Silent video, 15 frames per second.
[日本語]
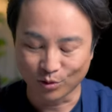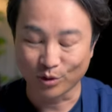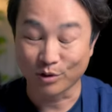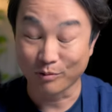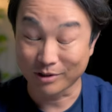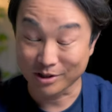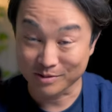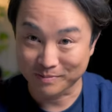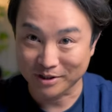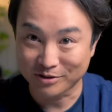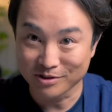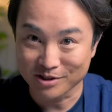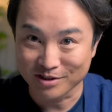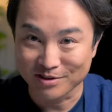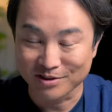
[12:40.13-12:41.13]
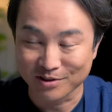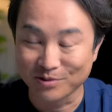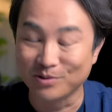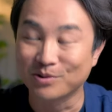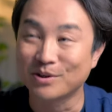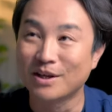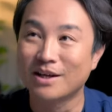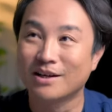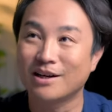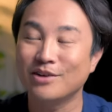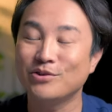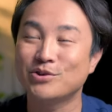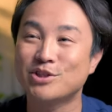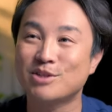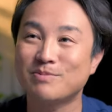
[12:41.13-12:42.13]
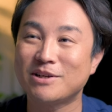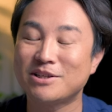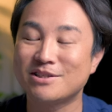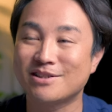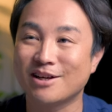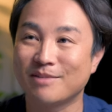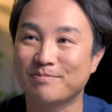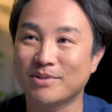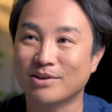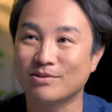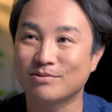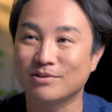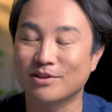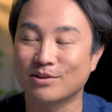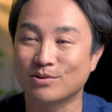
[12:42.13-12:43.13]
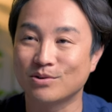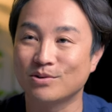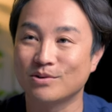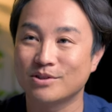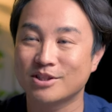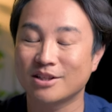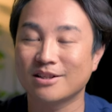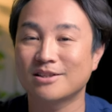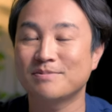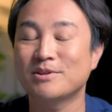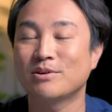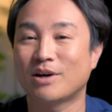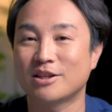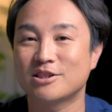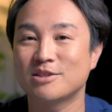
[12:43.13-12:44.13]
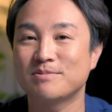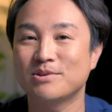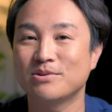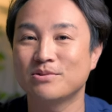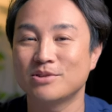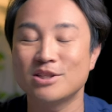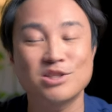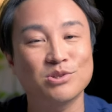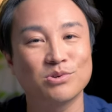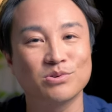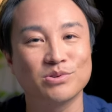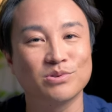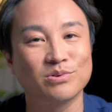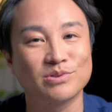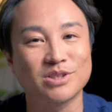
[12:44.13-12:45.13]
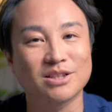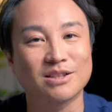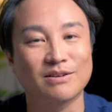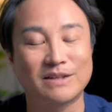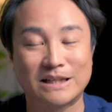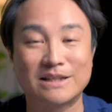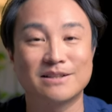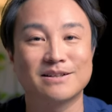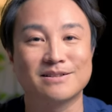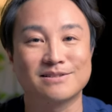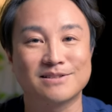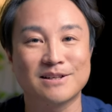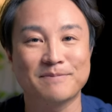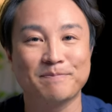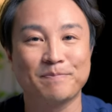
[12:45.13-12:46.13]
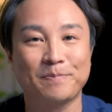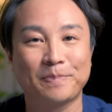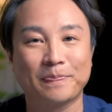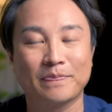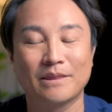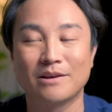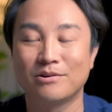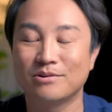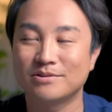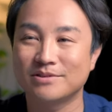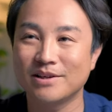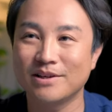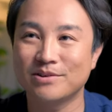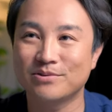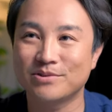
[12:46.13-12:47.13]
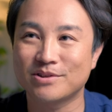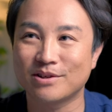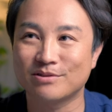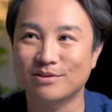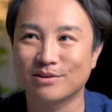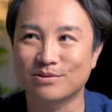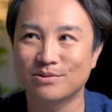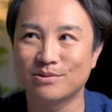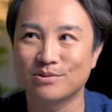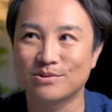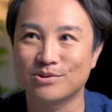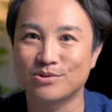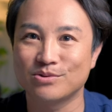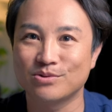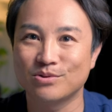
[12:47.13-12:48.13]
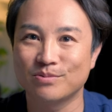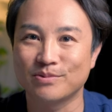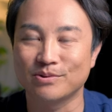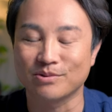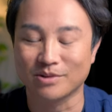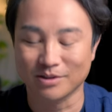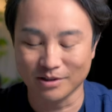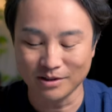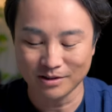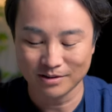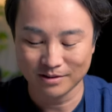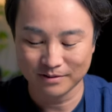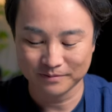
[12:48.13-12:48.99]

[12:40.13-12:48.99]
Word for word: これ私びっくりしたんですけど、感度いちまんにせんはっぴゃくだとシャッタースピードはちびょう以上のシャッター切れないんですね。でろくせんよんひゃくだとじゅうごびょうかな、